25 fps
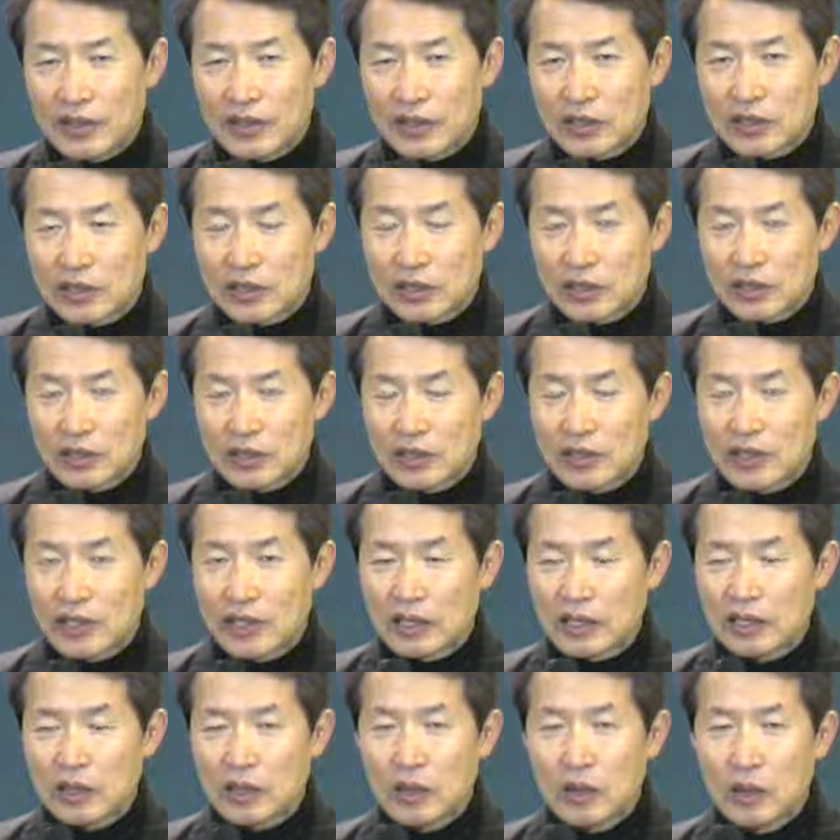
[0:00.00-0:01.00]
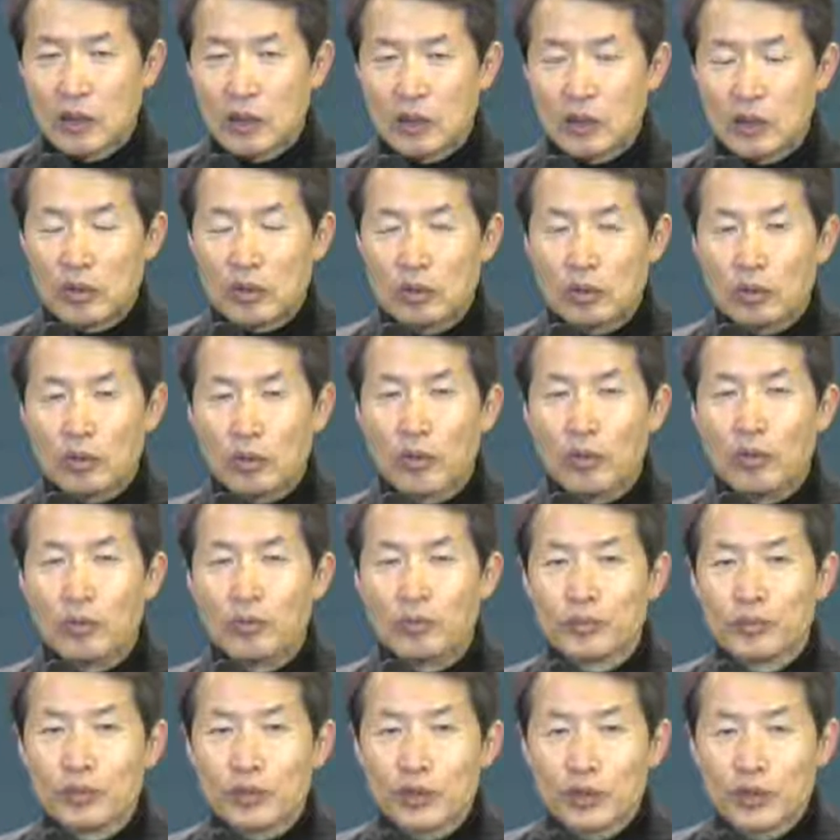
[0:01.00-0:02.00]
기독교 신앙은
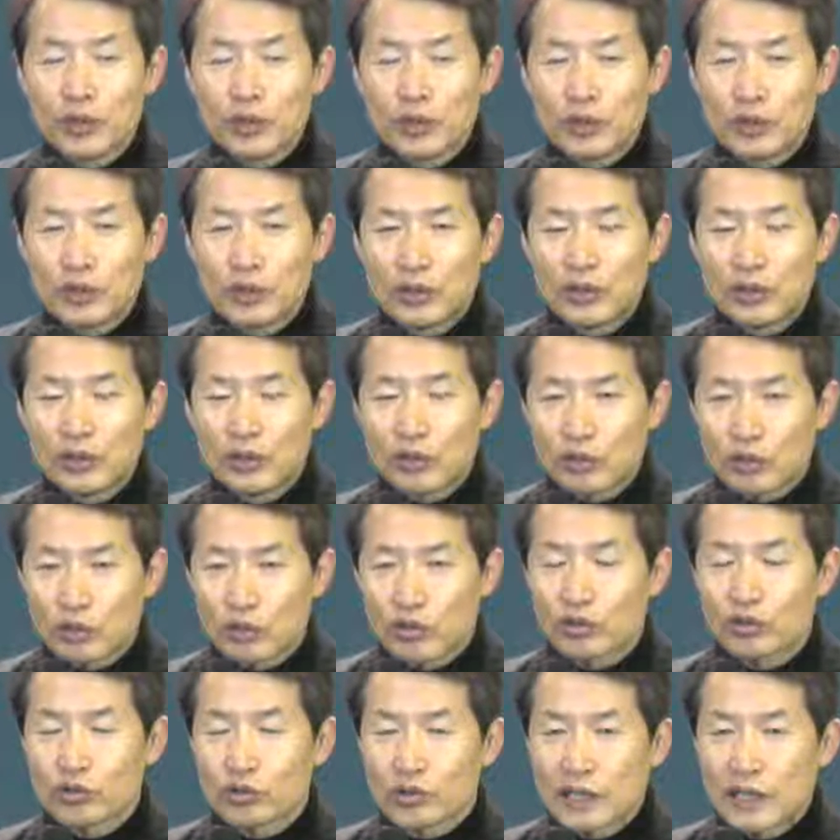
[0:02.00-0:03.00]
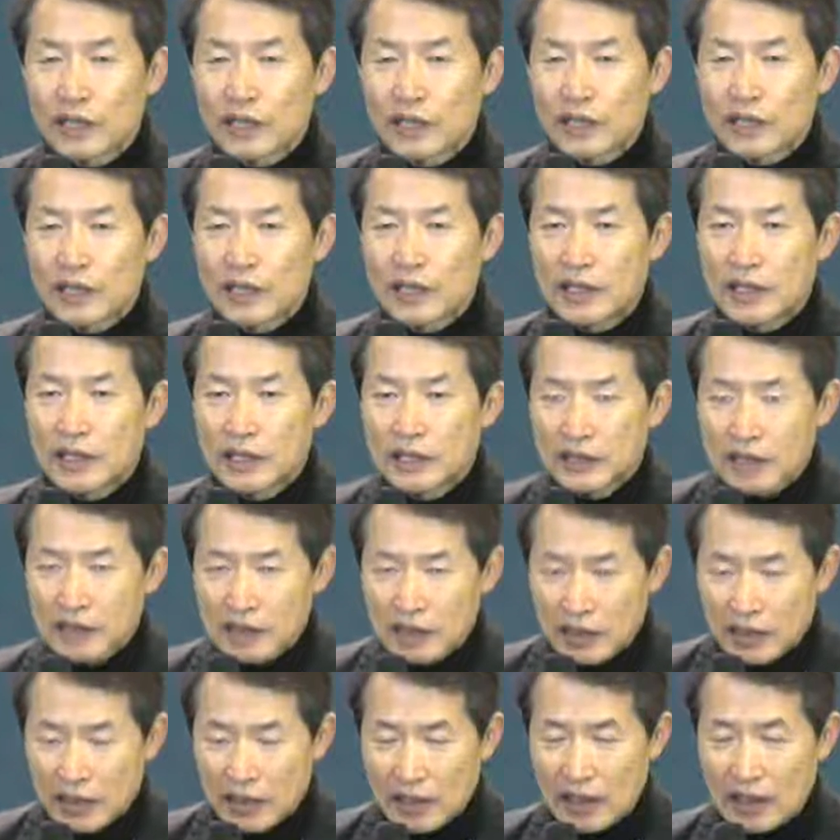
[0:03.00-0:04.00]
몸도 소중하게
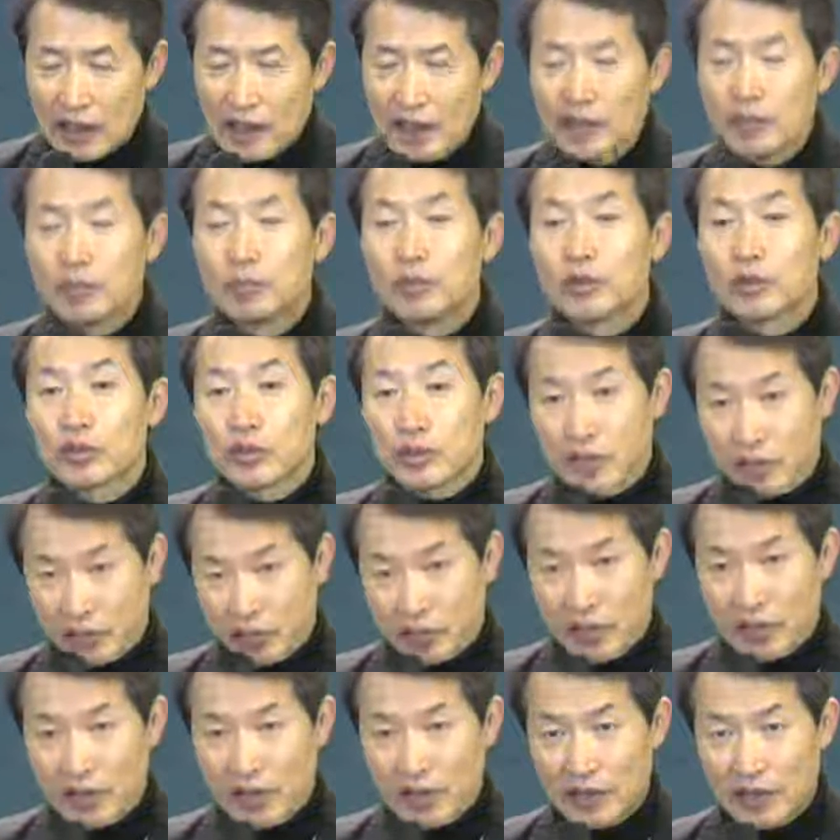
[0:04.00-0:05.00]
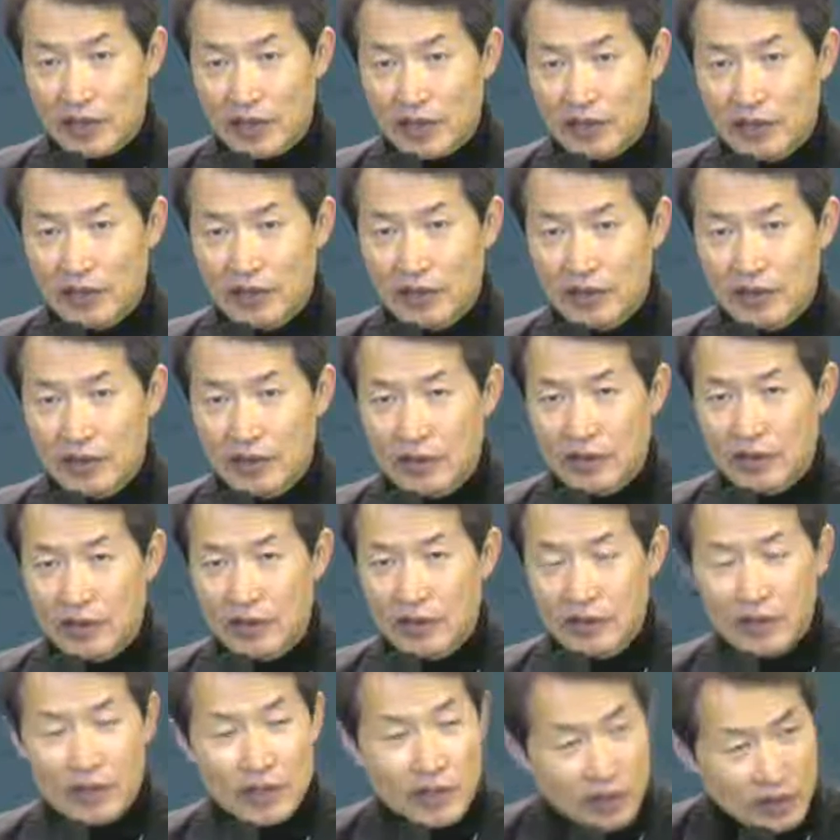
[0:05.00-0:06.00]
잘 보살펴야 돼요.
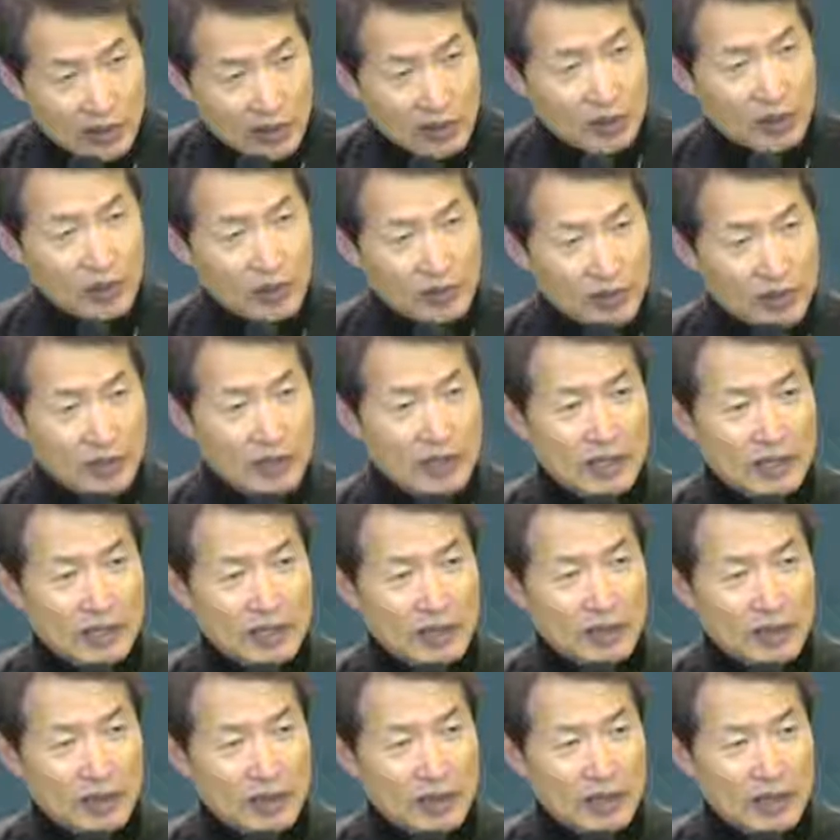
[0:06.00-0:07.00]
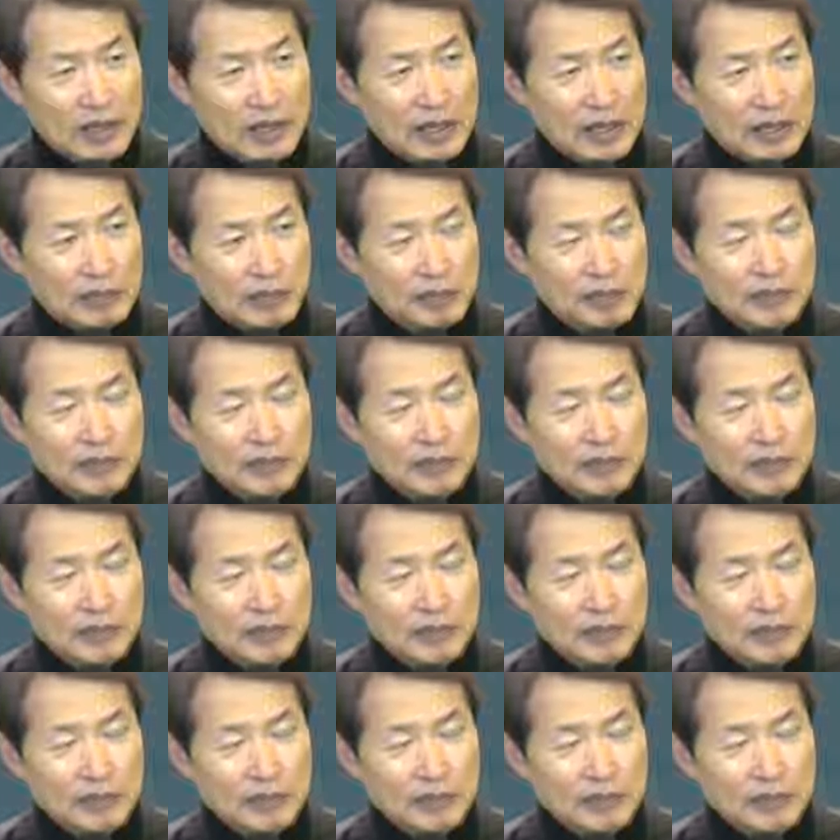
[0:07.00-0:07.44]
이게 기독교 신앙입니다.